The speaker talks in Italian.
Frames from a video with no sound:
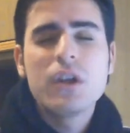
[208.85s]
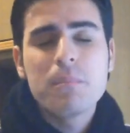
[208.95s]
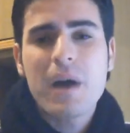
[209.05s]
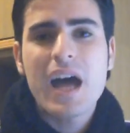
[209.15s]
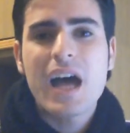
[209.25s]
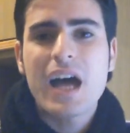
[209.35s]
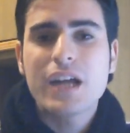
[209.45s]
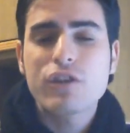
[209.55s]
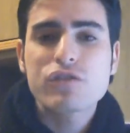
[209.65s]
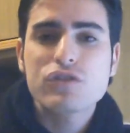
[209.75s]
ma
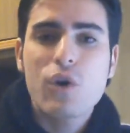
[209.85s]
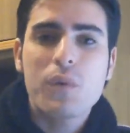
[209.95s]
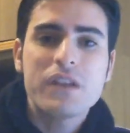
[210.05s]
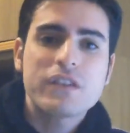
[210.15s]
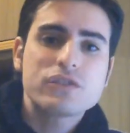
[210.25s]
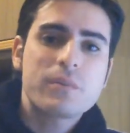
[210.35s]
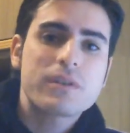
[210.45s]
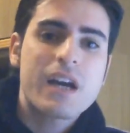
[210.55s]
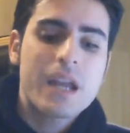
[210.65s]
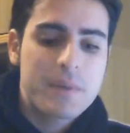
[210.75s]
non so quali faccio
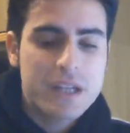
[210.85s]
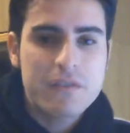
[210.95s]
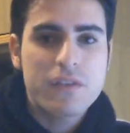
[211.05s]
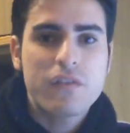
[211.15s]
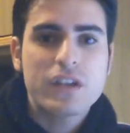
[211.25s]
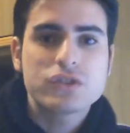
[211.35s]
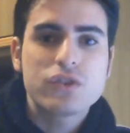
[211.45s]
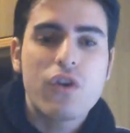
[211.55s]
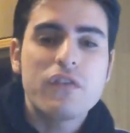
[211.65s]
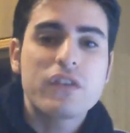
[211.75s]
portare, magari vi
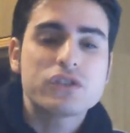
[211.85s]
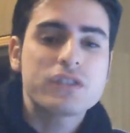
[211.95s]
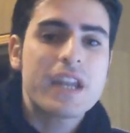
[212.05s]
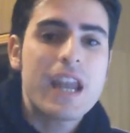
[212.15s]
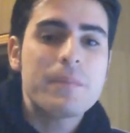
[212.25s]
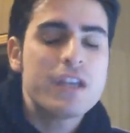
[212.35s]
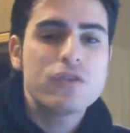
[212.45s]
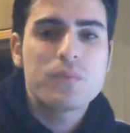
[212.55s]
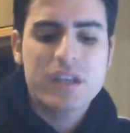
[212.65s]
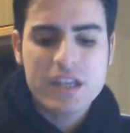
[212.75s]
faccio, vi faccio dare la
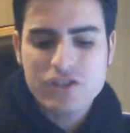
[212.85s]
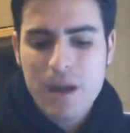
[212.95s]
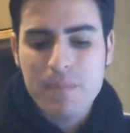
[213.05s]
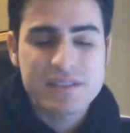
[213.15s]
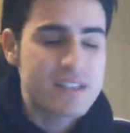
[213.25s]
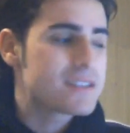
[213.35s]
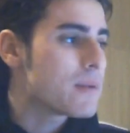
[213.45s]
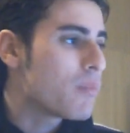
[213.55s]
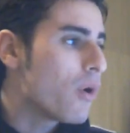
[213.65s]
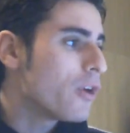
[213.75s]
medium che è già abbastanza
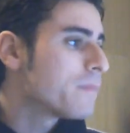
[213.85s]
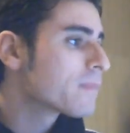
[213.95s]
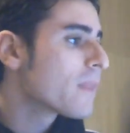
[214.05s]
buona.